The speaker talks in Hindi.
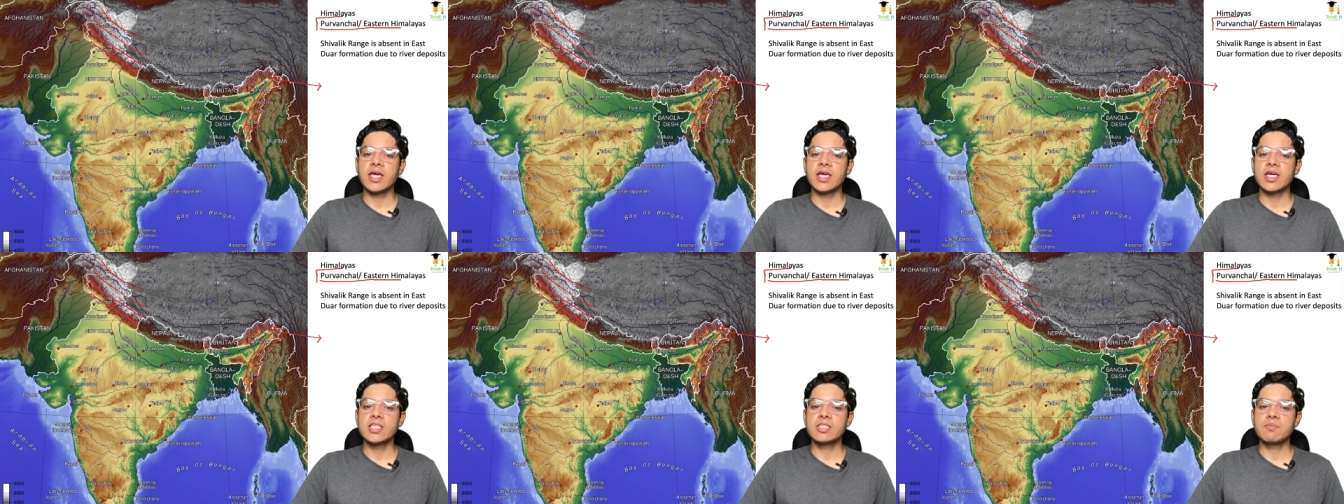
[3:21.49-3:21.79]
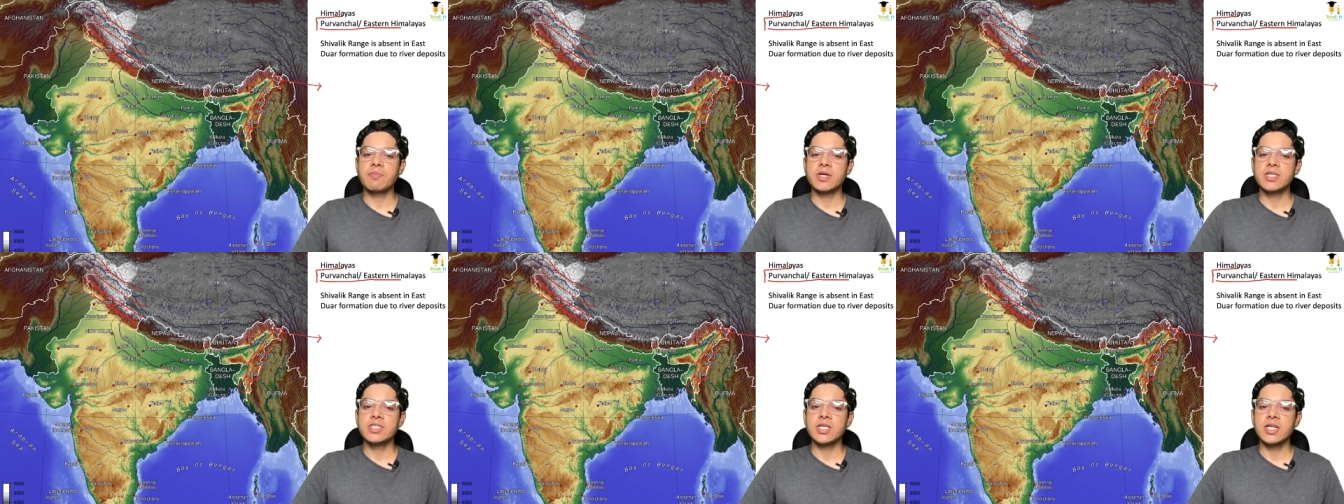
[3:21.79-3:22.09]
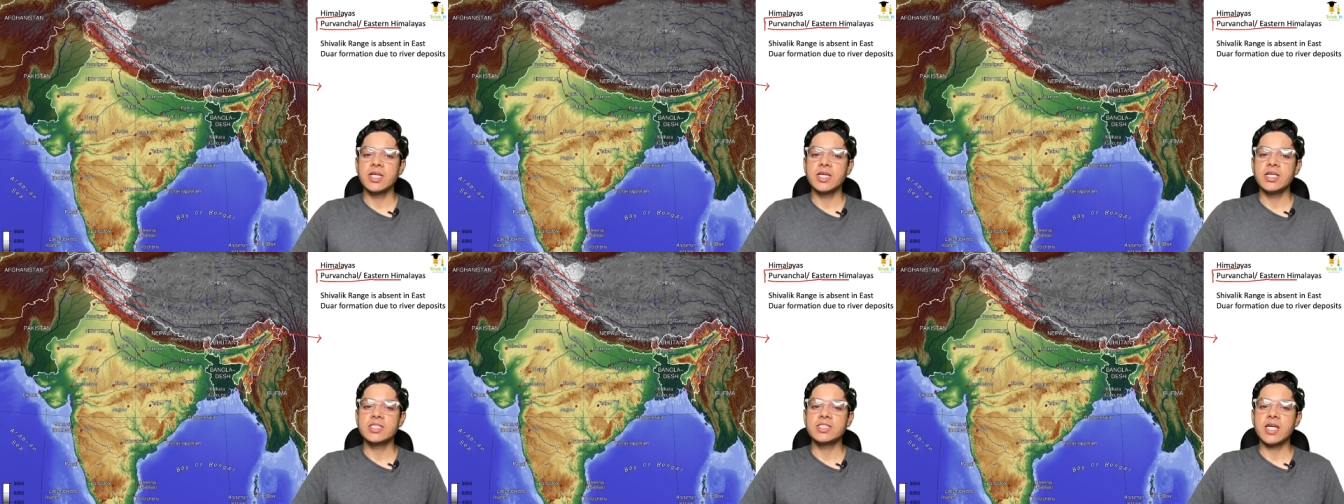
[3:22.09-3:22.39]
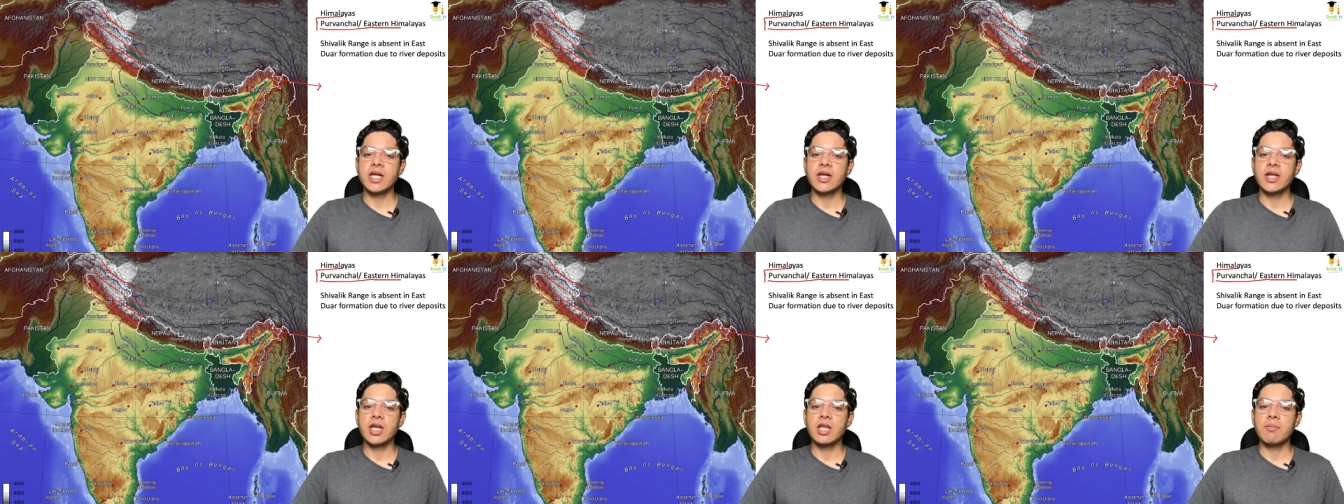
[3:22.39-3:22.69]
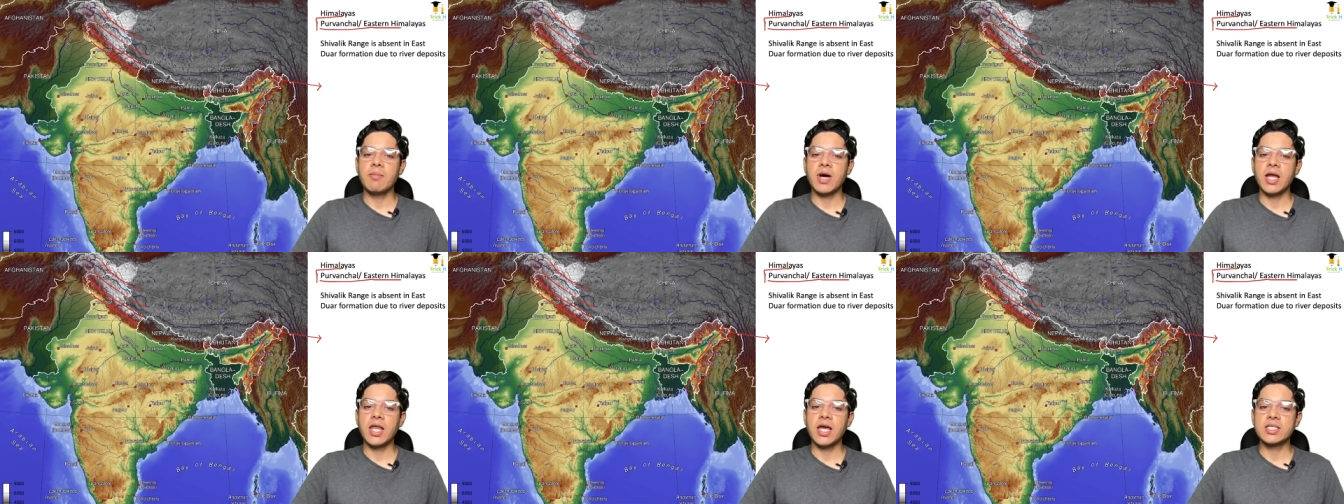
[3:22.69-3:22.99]
हैं स्पेशली सेंट्रल
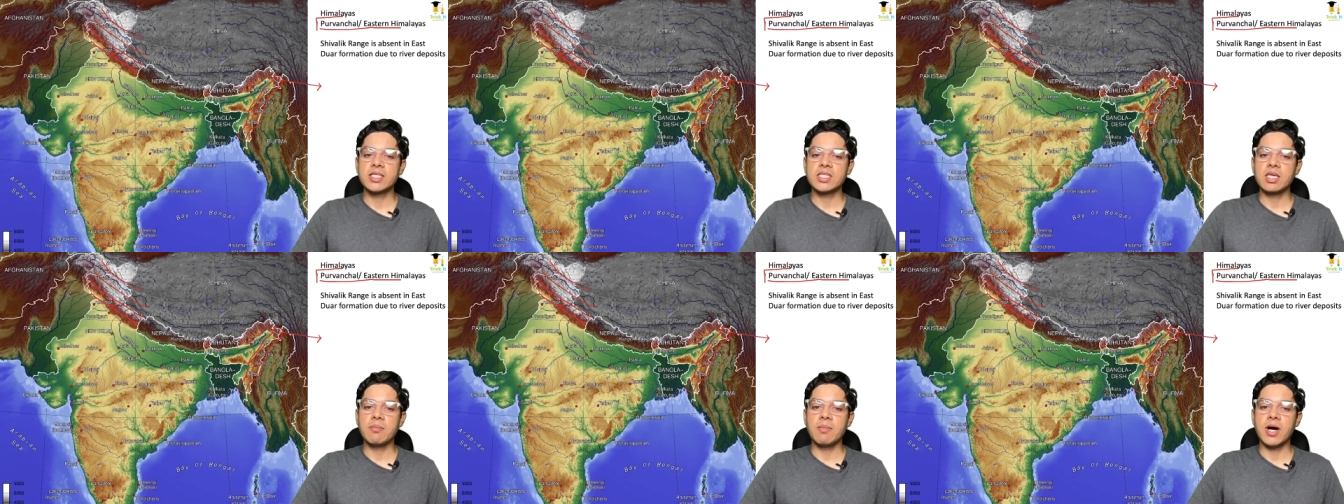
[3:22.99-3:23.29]
हिमालयास के